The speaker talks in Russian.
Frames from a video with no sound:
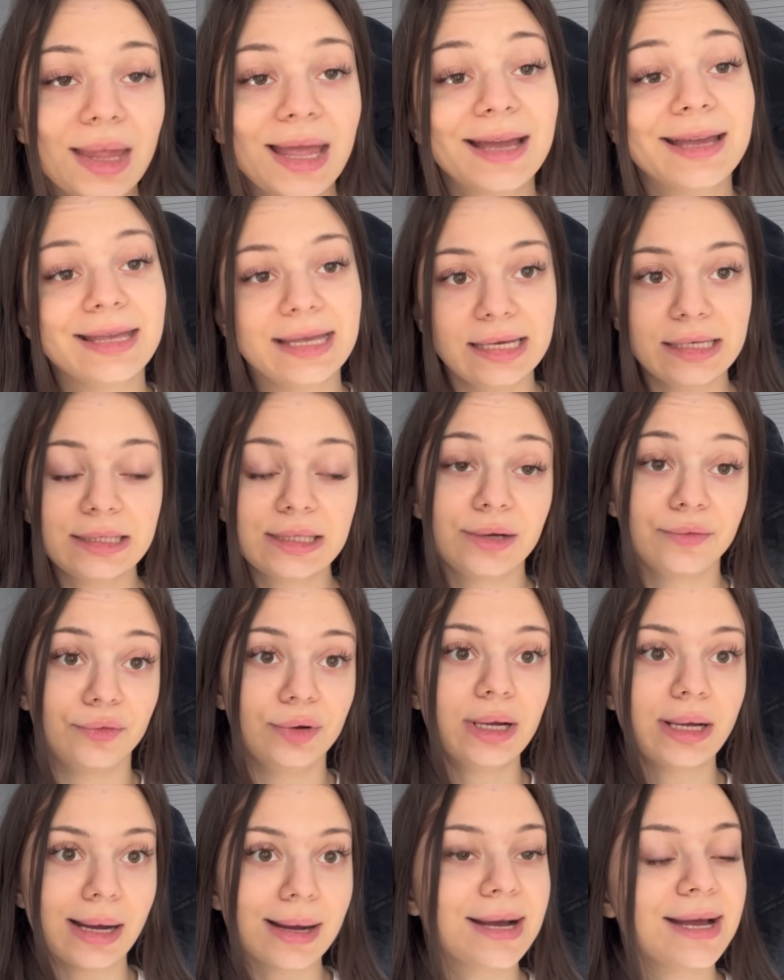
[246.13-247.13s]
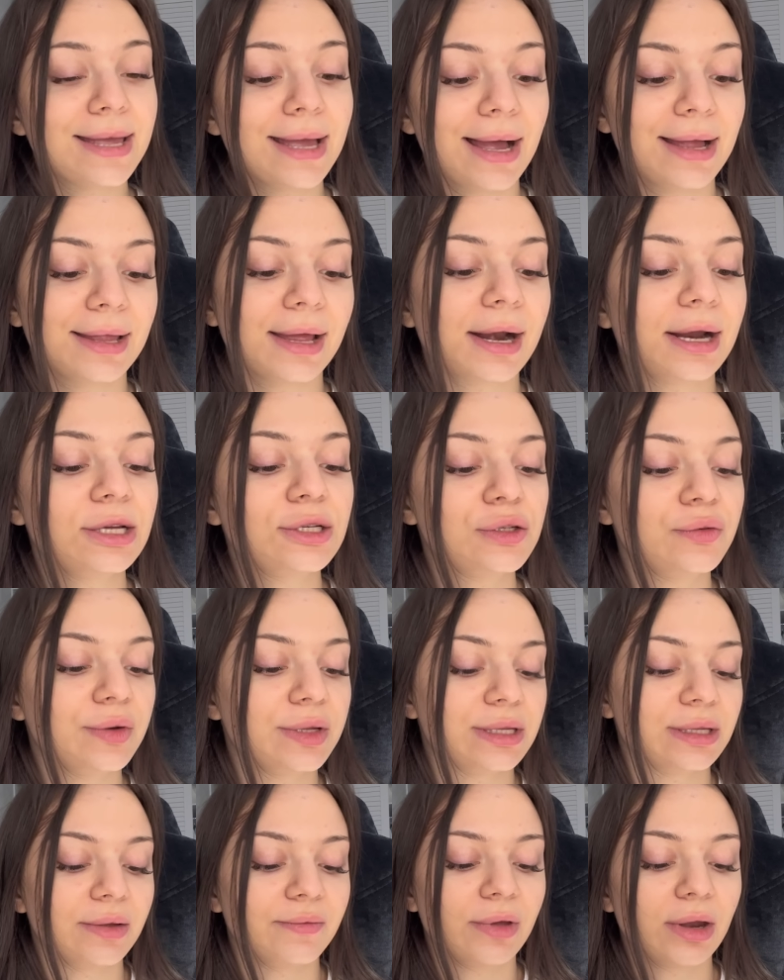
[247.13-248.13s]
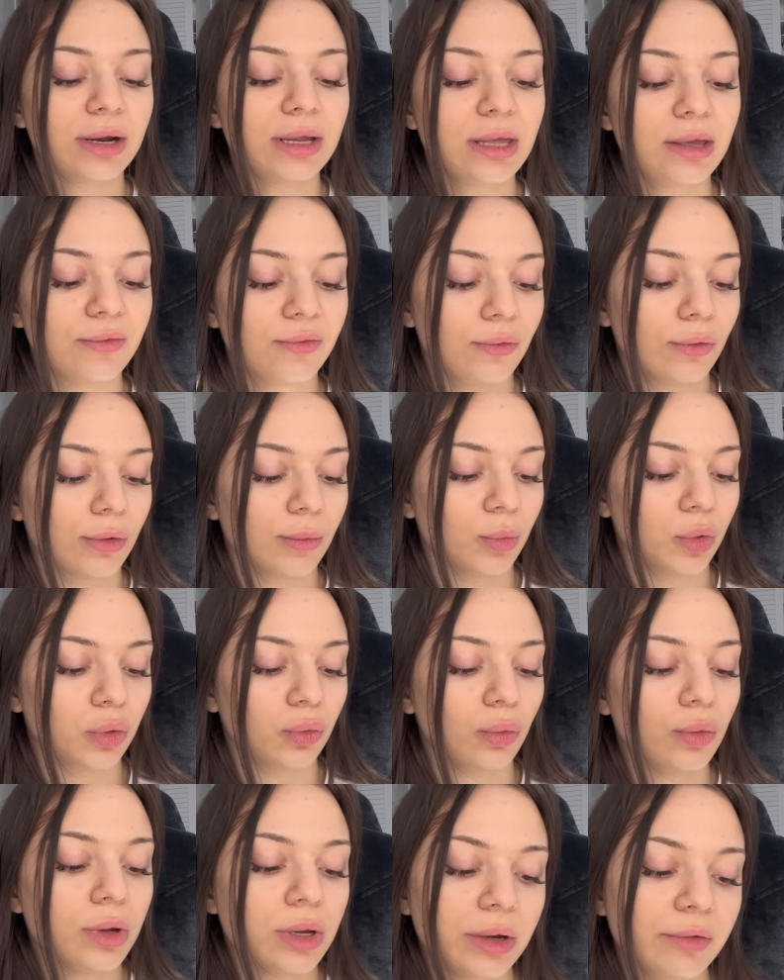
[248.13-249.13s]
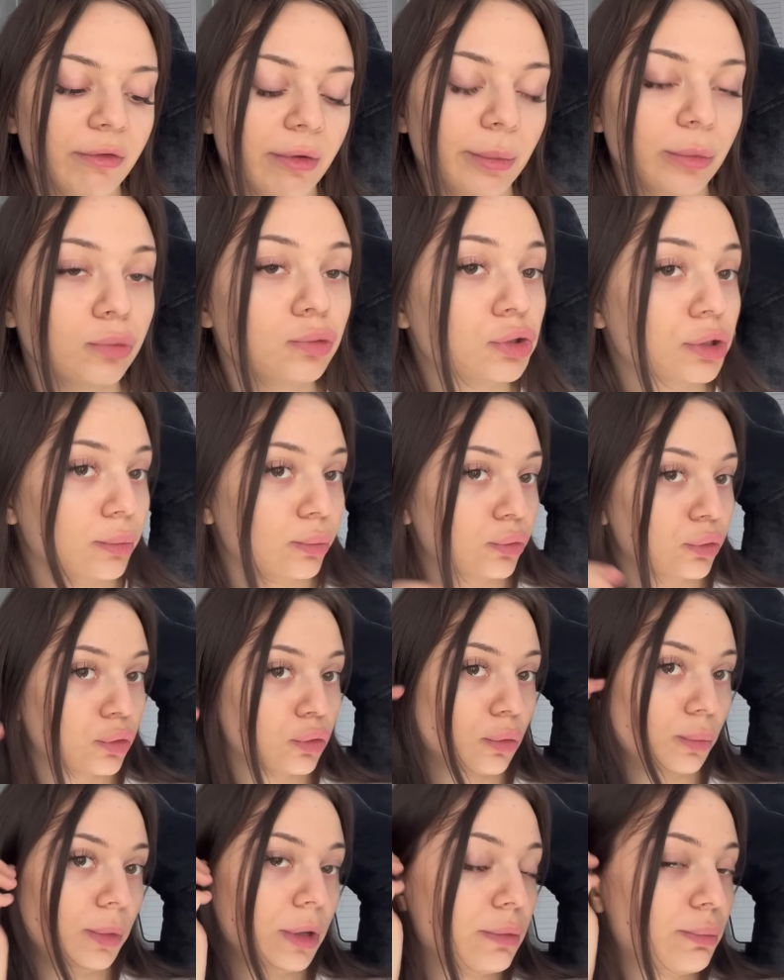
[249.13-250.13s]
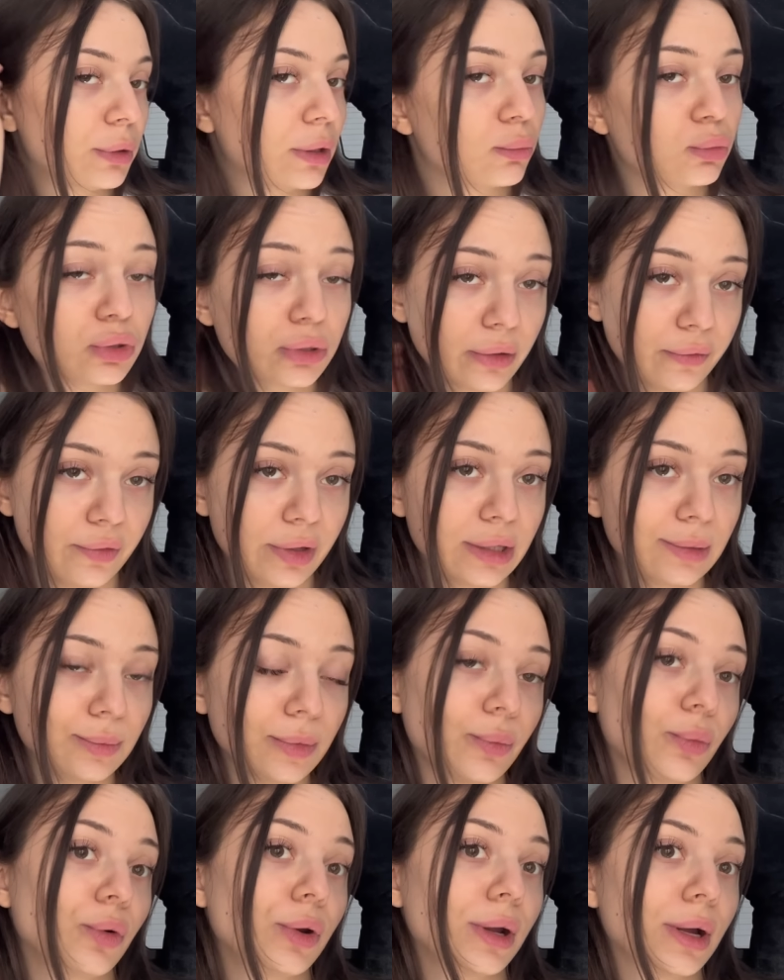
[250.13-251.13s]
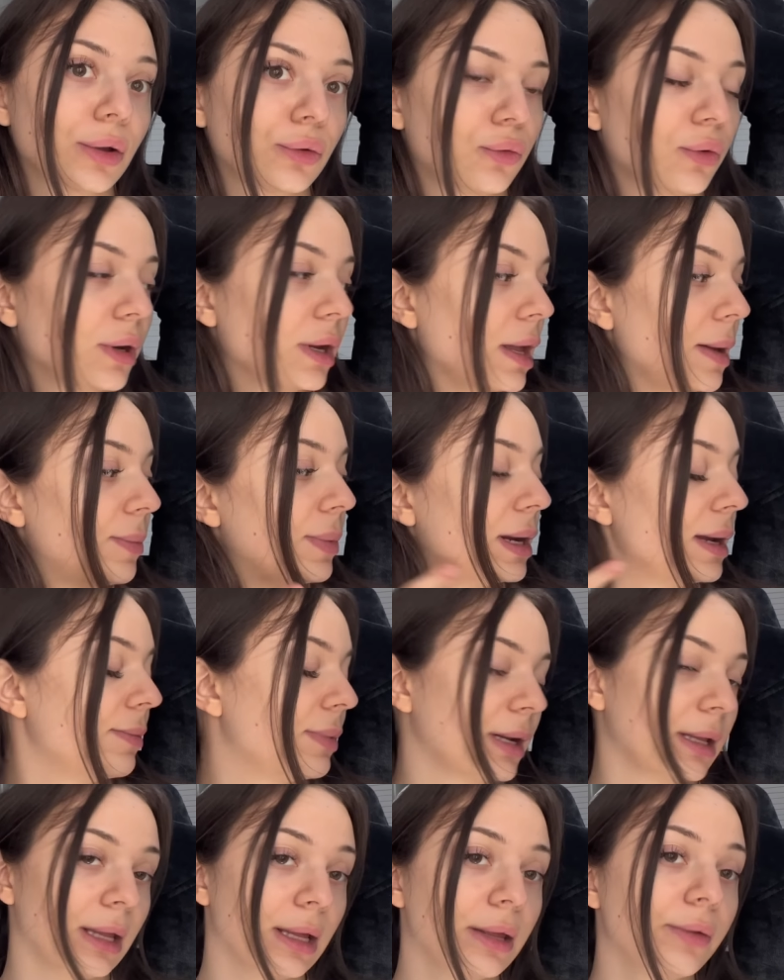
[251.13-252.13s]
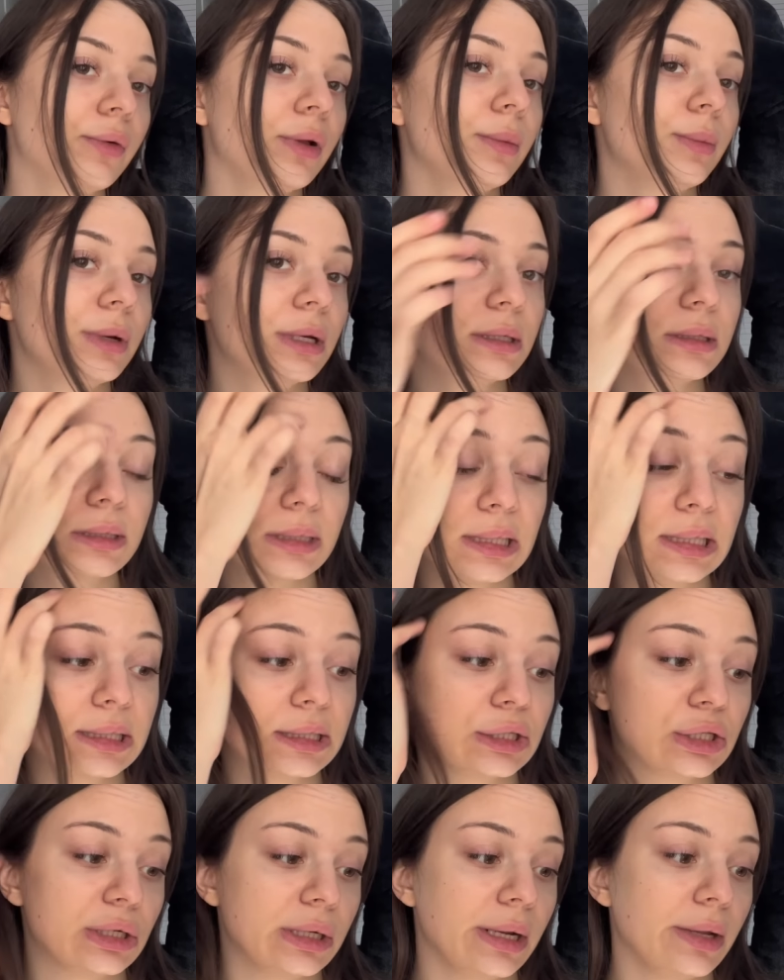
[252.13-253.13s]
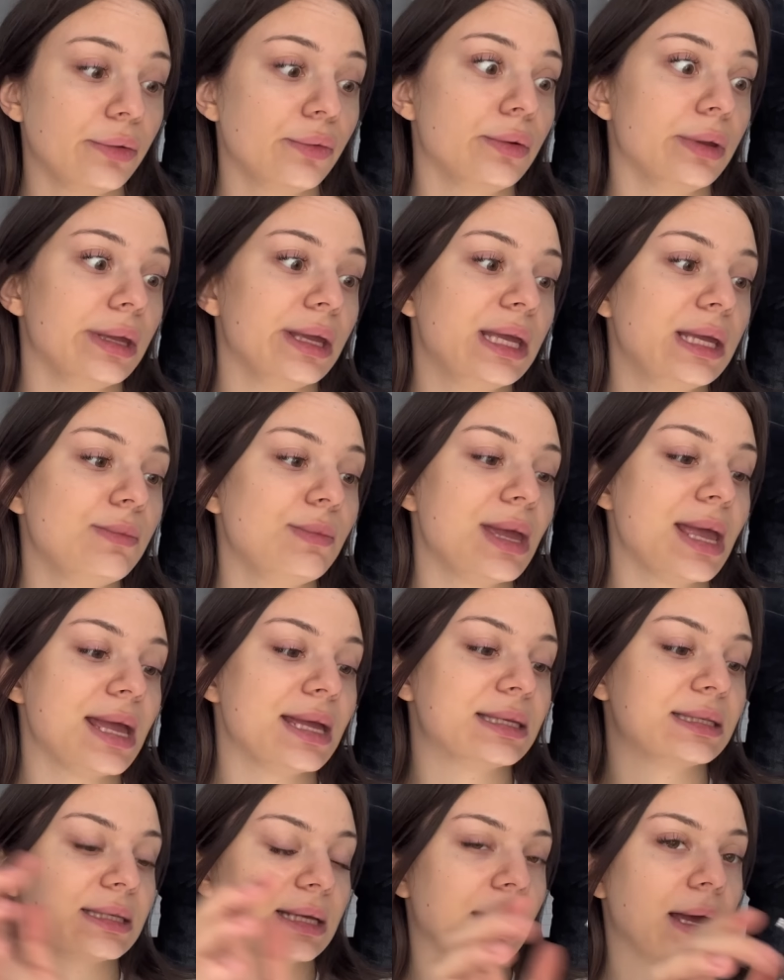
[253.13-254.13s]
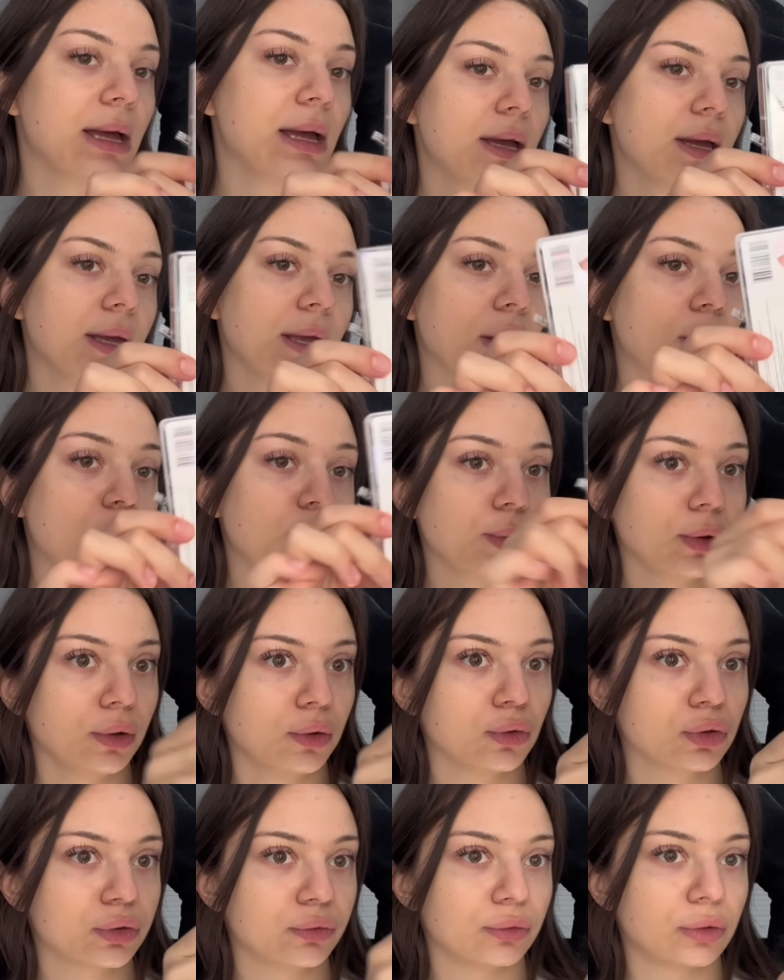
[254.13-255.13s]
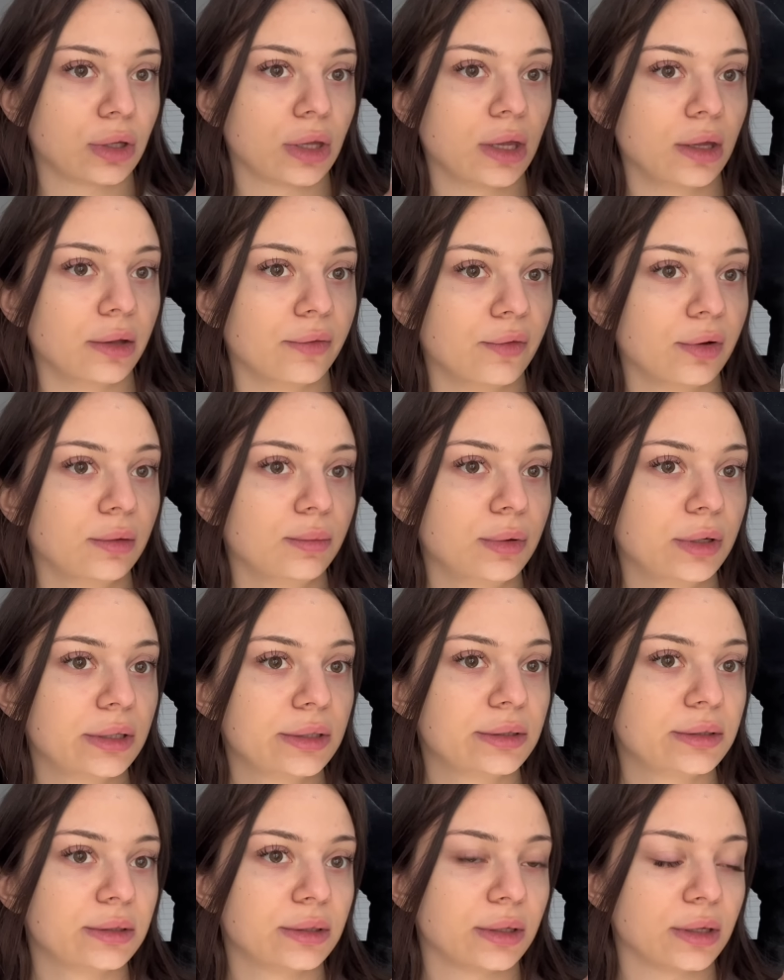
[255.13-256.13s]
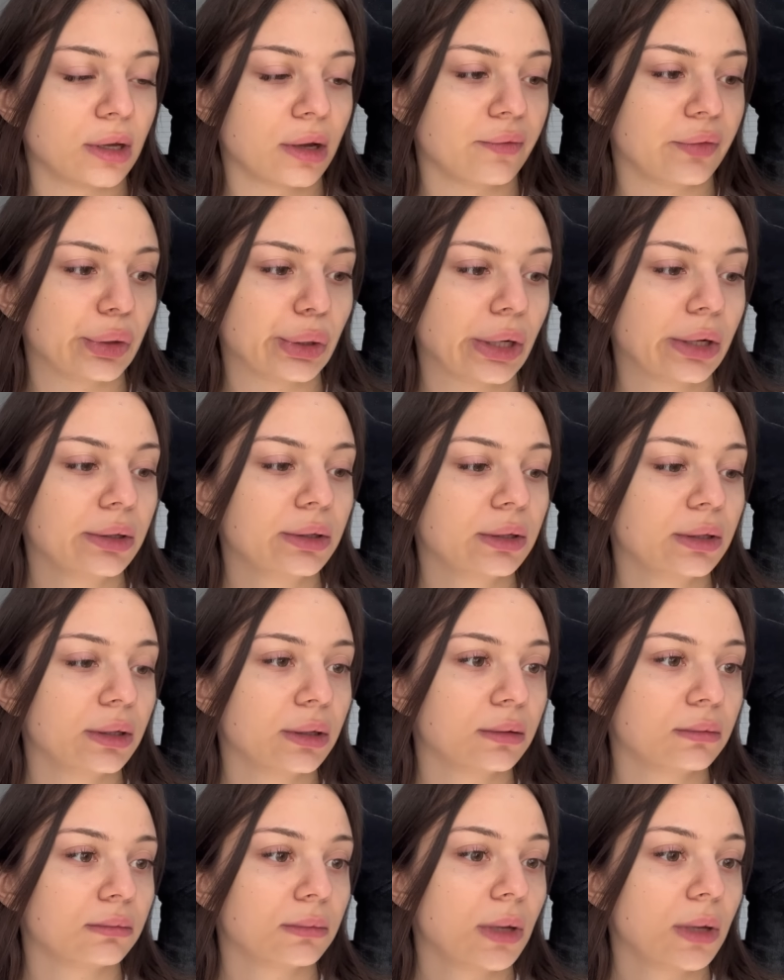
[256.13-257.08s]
Если вы, как и я, наращиваете на верхние формы, то их вам нужно будет купить, потому что в этом наборе, который я приобрела на Wildberries, их, к сожалению, не имеется. Я купила тоже вот такие на Wildberries, они квадратные.